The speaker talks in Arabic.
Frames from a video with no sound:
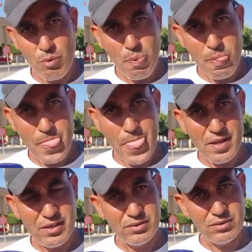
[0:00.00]
بالنسبه
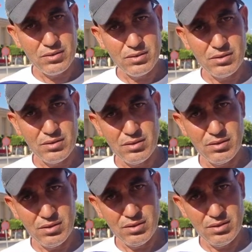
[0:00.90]
للزوجه ديالك
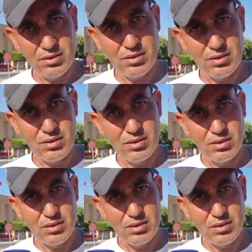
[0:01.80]
علاش ما طلقتيهاش